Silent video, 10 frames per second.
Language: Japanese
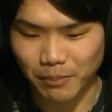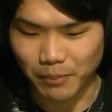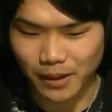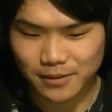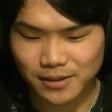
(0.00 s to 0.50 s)

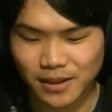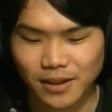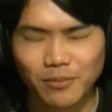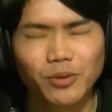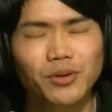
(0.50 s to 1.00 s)
漠然
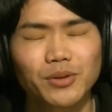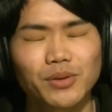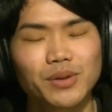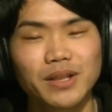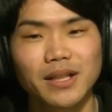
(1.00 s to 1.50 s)
な目
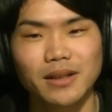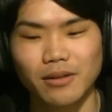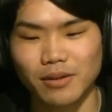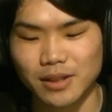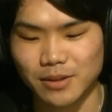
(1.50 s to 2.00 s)
標になっ
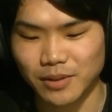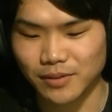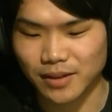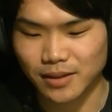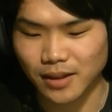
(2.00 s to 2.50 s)
てはしまう
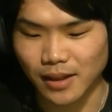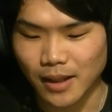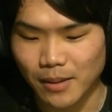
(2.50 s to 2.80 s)
んですが、